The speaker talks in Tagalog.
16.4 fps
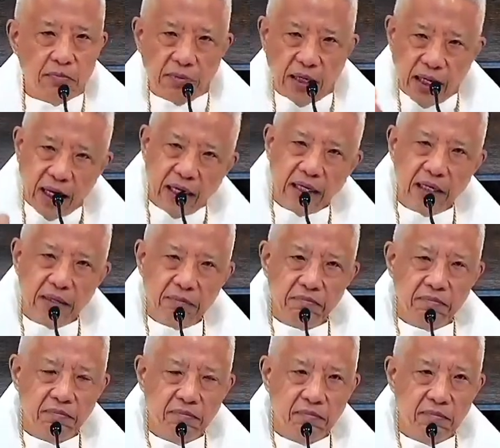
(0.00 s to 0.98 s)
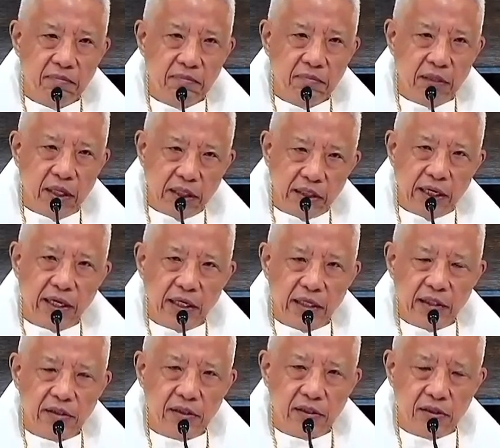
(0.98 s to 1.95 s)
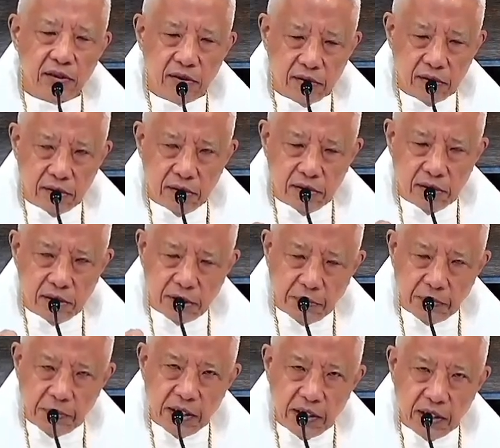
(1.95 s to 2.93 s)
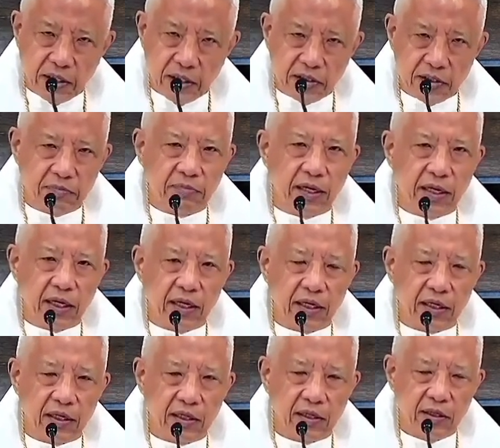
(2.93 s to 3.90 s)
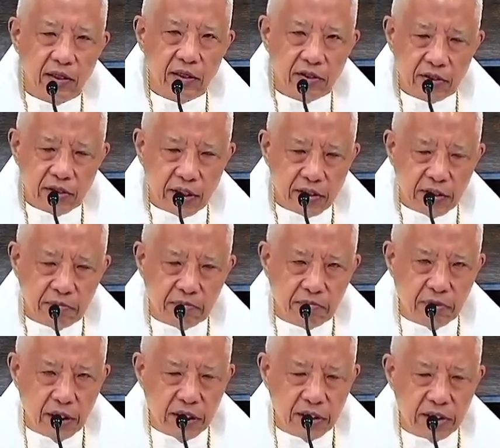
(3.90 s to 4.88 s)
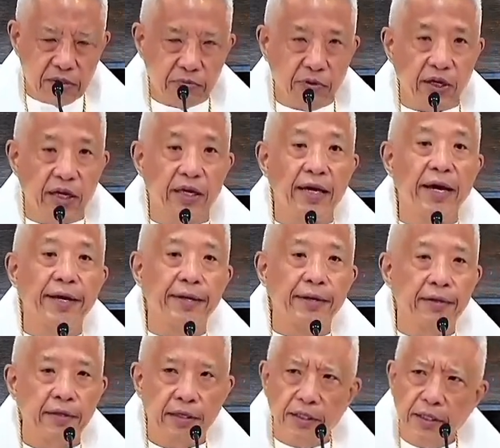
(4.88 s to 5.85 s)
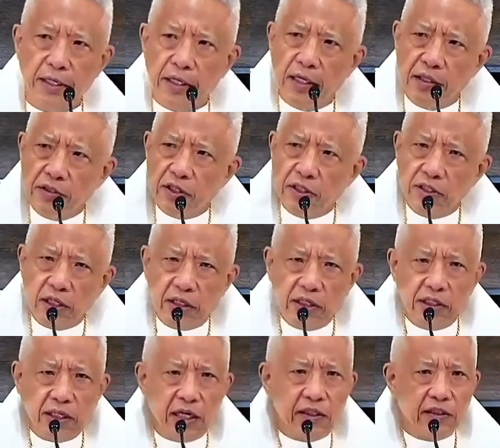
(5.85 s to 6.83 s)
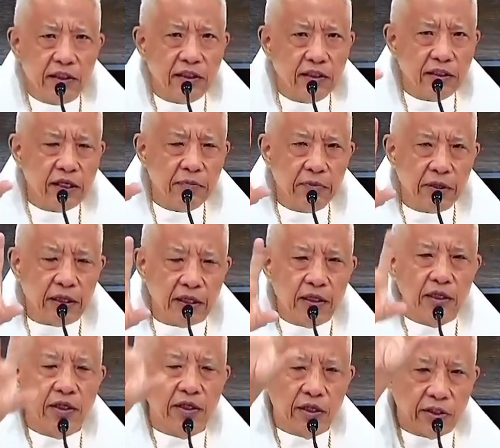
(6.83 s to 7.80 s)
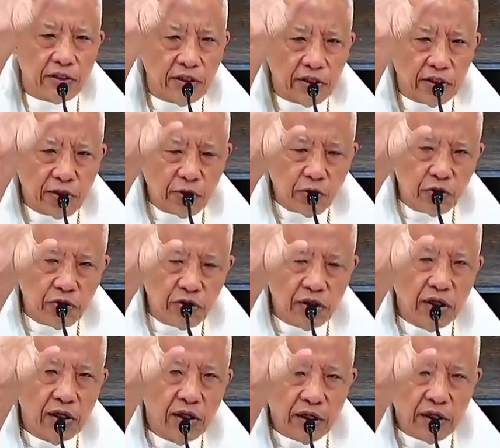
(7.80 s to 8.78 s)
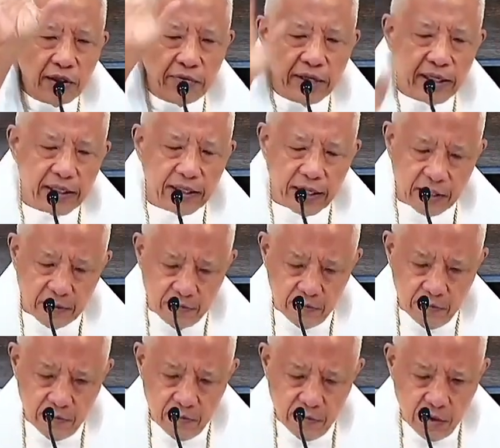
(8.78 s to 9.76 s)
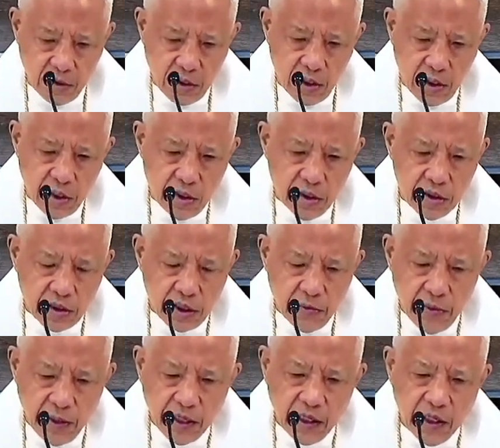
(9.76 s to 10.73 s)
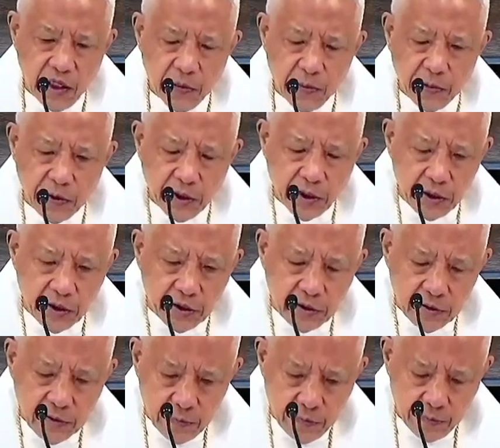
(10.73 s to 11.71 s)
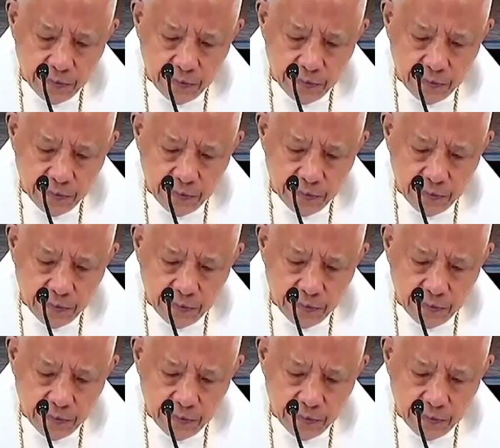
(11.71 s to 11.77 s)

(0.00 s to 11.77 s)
Malalim ang nais sabihin ng simbahan sa simbolismo na yan. Hindi lang sa salita sinasabi na si Jesus ang liwanag. Sa Ebanghelyo po ngayon,